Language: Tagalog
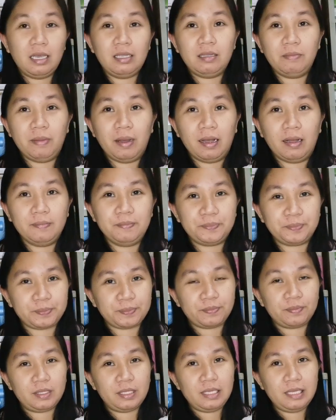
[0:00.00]
Kasi 'di
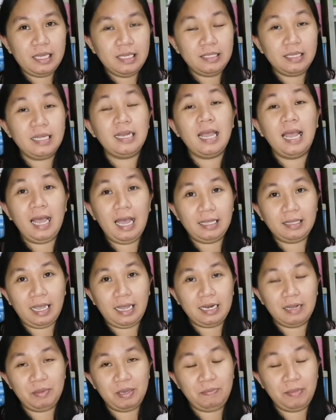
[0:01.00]
ba, hindi
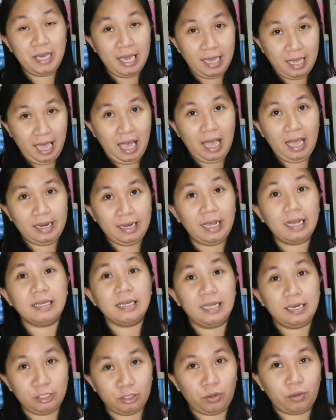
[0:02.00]
lahat ay
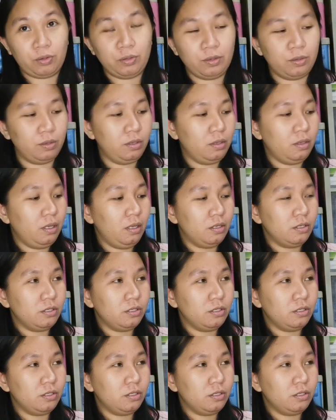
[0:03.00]
nabibiyayaan ng ganito no.